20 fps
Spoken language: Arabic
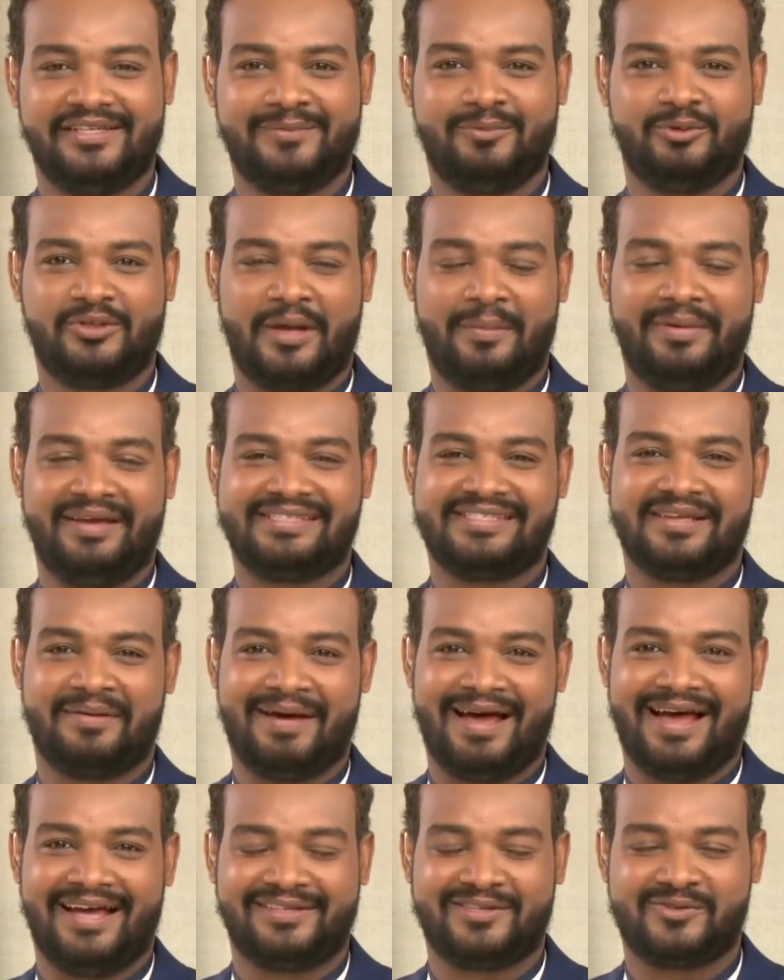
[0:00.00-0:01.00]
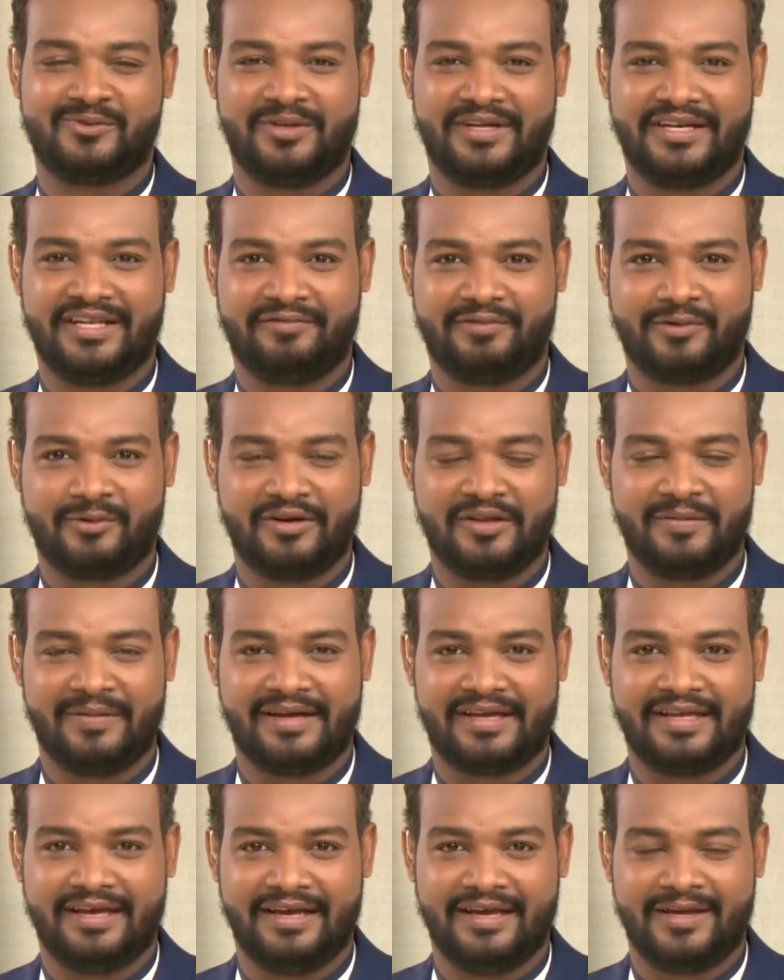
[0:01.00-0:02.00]
متابعي صباحات السودانيه في كل
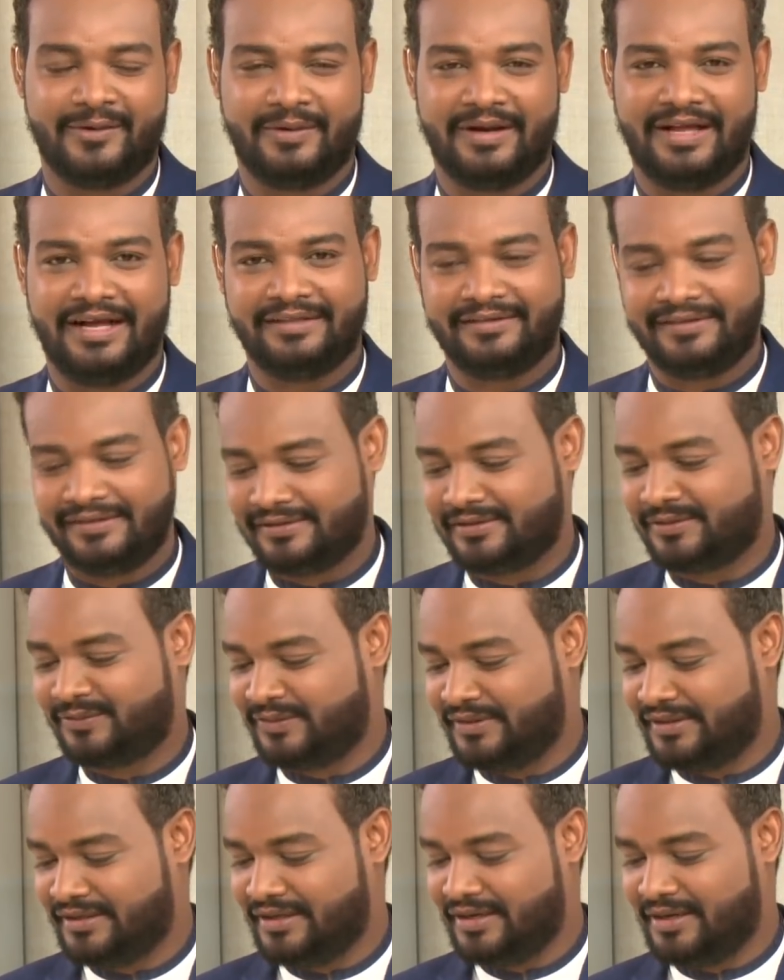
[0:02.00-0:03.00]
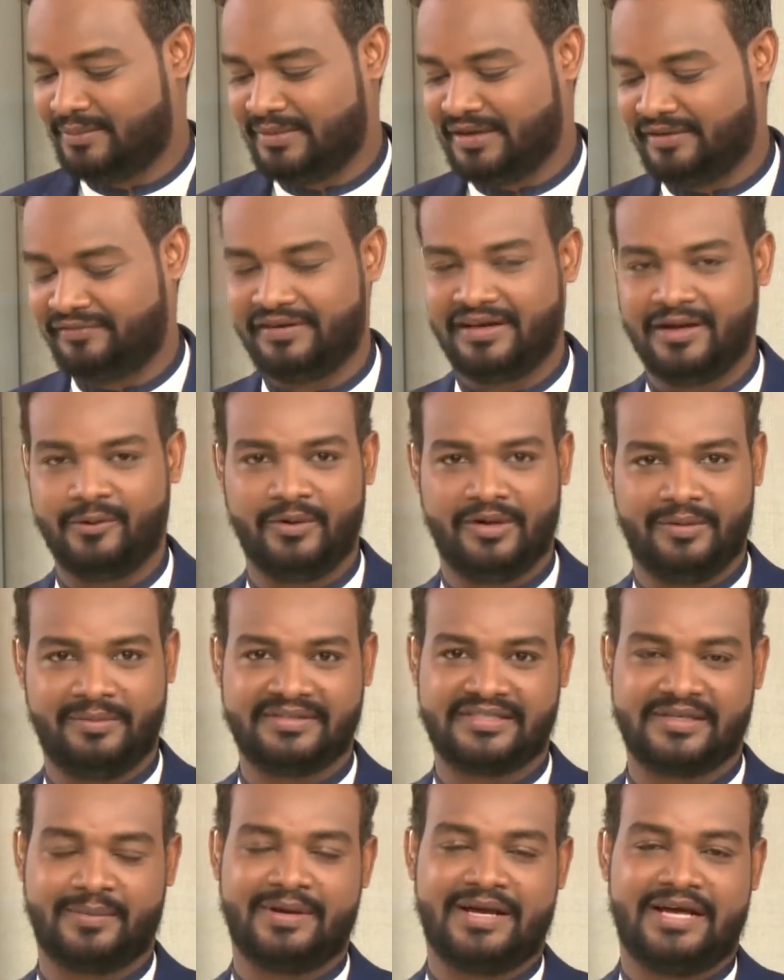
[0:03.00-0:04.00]
مكان والحديث في الملف الاول من
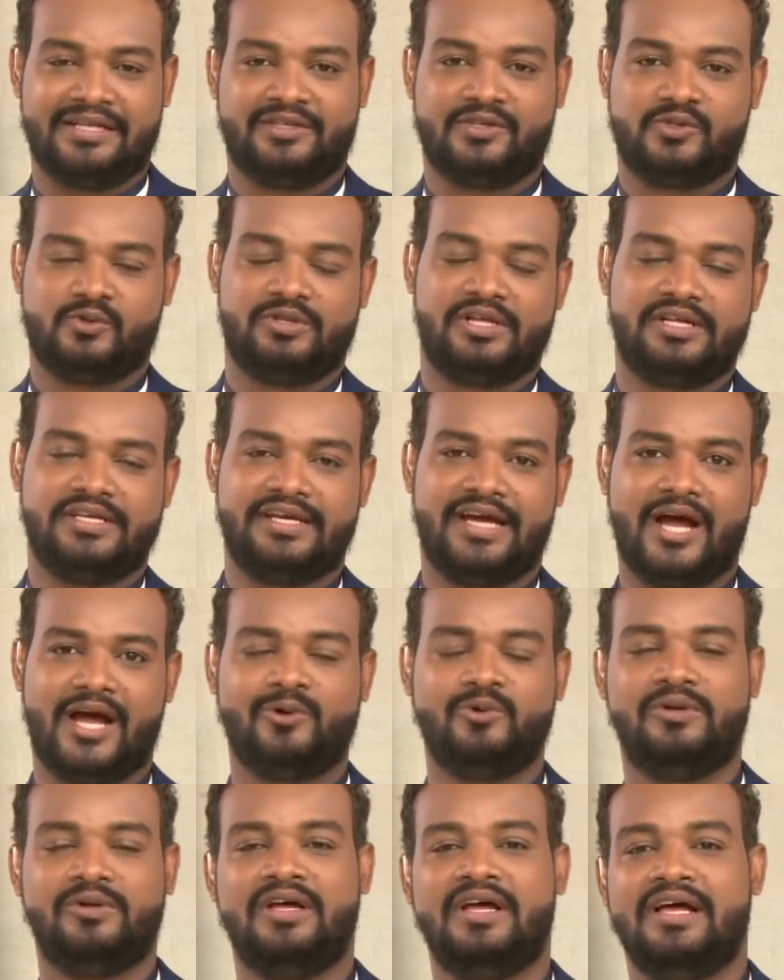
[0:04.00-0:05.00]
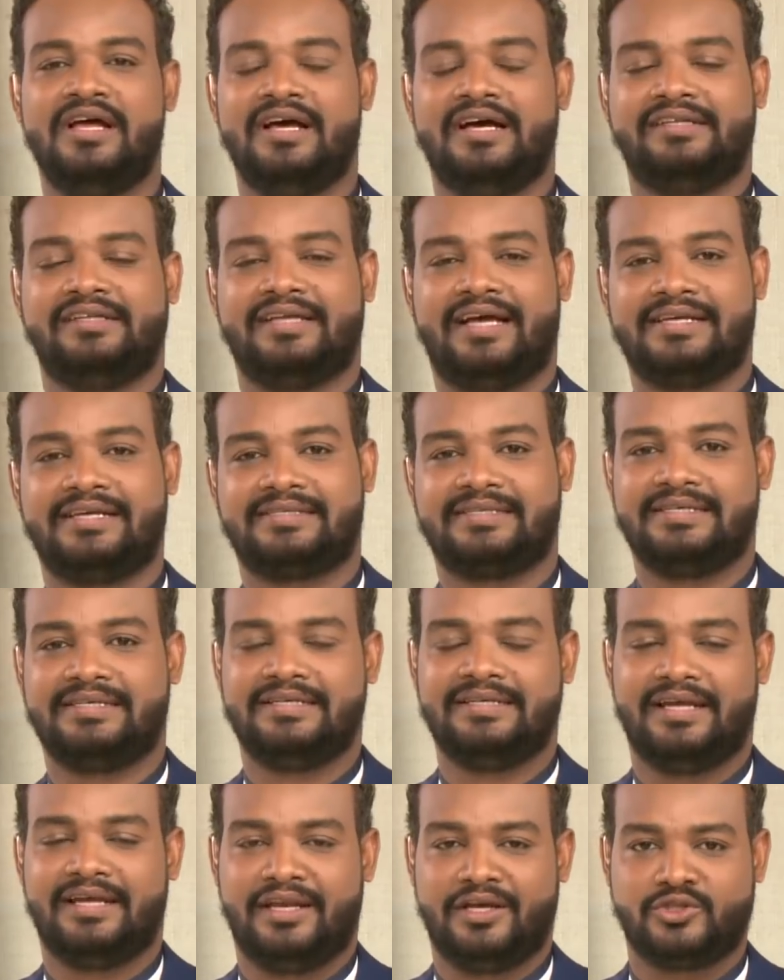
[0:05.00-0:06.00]
صباحاتنا السودانيه حول
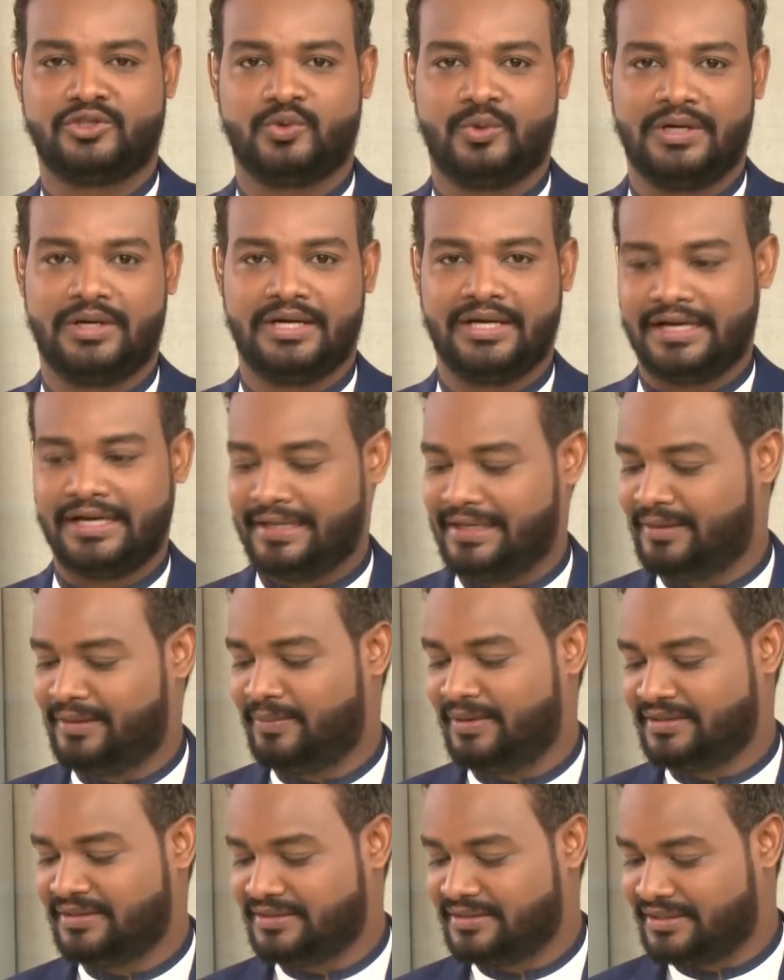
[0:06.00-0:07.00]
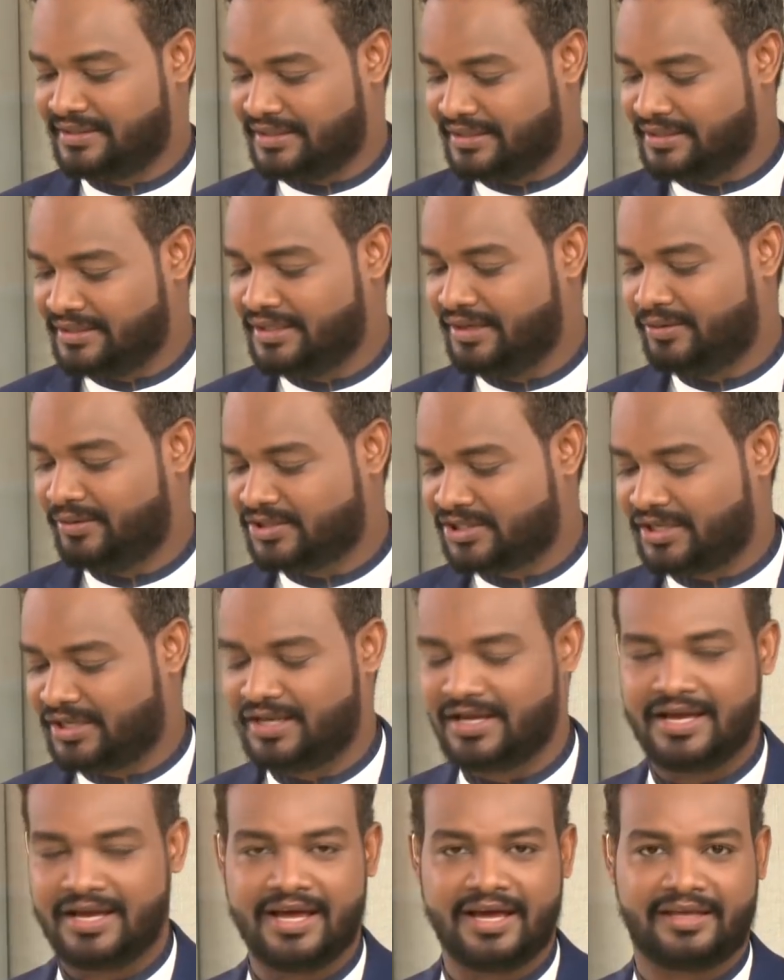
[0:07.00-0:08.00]
تحسين الاجواء المنزليه
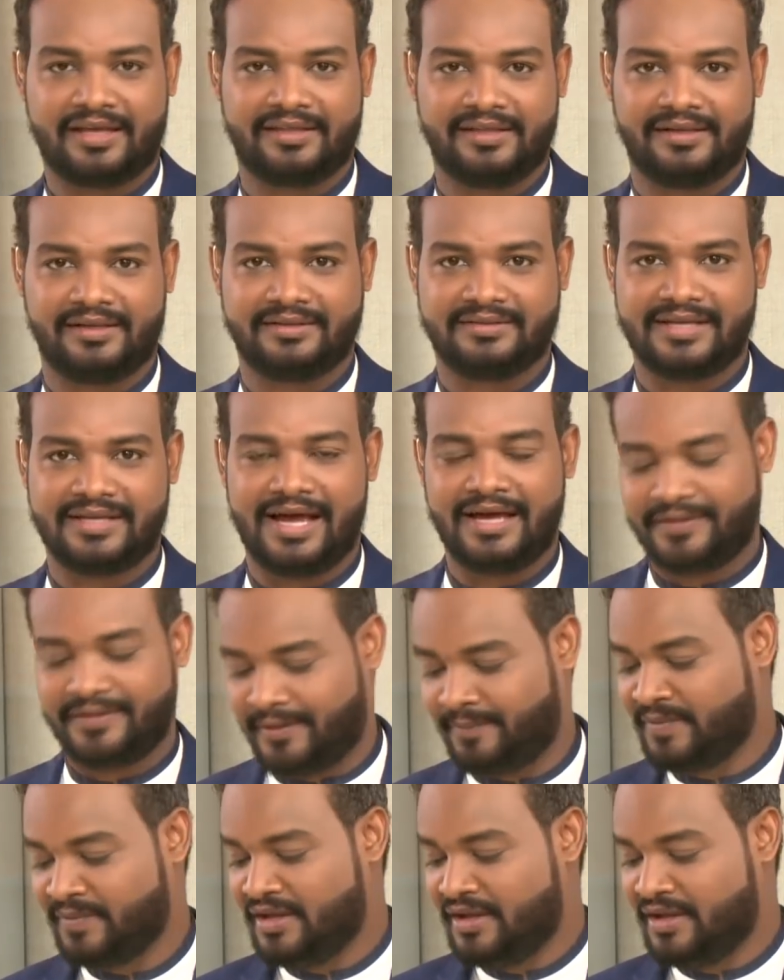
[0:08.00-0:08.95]
وجعلها اكثر سعاده.